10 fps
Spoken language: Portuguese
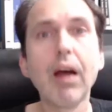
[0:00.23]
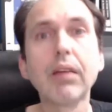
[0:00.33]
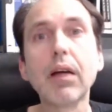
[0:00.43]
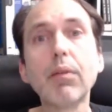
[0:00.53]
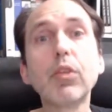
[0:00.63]

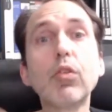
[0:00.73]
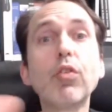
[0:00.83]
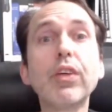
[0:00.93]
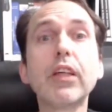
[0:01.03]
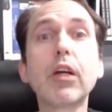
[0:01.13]
Sábado eu vou
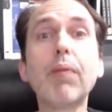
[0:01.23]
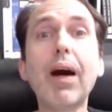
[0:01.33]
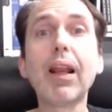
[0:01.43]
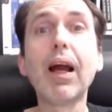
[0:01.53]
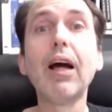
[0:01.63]
fazer
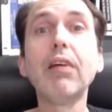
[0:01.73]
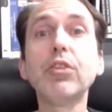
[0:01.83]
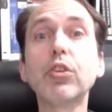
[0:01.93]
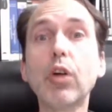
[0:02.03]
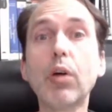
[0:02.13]
uma
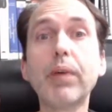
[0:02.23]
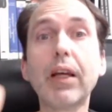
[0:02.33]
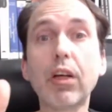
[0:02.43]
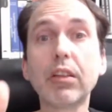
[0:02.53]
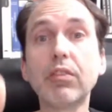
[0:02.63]
live sobre a
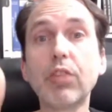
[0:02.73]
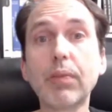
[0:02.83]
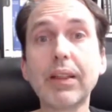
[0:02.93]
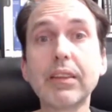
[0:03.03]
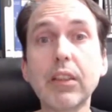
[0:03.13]
nossa
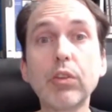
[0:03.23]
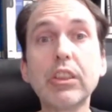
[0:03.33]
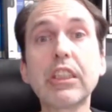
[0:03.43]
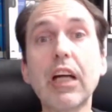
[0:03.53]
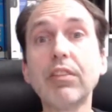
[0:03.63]
formação
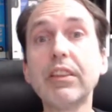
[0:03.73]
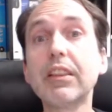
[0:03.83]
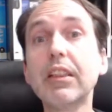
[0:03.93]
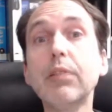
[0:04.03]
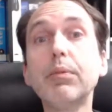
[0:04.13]
de
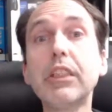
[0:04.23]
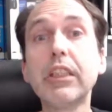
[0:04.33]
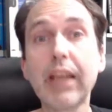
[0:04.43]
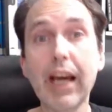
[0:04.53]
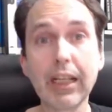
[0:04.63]
JavaScript e
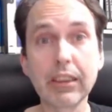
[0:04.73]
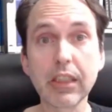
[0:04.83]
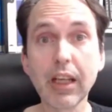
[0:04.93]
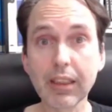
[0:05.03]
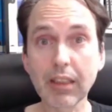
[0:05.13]
React.
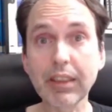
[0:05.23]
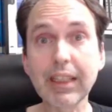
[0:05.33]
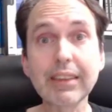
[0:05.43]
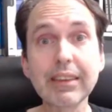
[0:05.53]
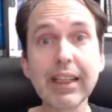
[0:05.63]
Na
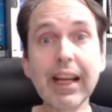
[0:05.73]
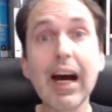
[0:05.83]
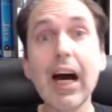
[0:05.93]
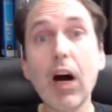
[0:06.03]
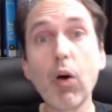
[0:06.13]
verdade,
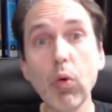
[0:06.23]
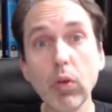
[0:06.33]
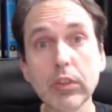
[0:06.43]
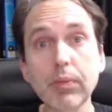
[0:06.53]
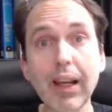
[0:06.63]
será a
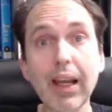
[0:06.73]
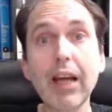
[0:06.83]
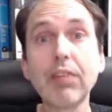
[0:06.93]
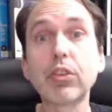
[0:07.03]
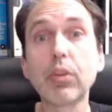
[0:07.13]
última
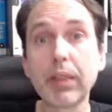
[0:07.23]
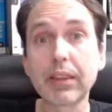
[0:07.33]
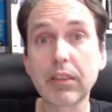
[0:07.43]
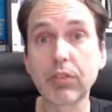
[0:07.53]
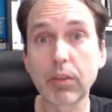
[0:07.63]
live sobre
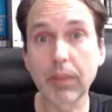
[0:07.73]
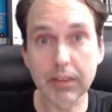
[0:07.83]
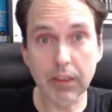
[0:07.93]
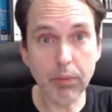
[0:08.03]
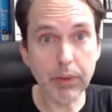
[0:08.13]
essa
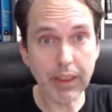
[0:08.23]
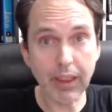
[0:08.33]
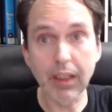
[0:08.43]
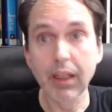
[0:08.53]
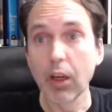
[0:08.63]
formação, porque
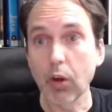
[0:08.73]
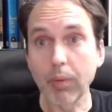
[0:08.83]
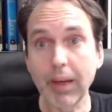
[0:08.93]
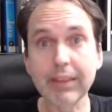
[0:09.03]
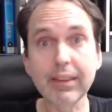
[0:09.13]
ela
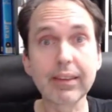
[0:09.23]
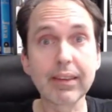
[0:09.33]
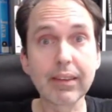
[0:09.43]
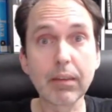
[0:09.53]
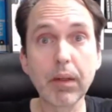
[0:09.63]
começa essa
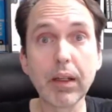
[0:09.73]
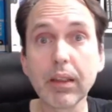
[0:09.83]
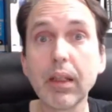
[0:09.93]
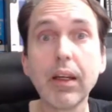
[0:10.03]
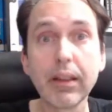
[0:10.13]

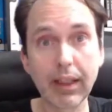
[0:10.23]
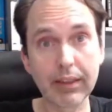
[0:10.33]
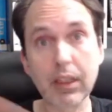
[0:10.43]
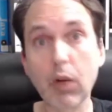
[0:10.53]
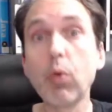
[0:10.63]
semana e
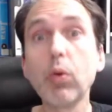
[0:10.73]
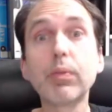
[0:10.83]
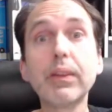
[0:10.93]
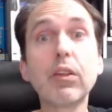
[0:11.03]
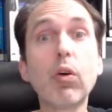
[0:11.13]
essa é a
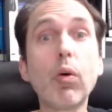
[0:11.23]
última, então,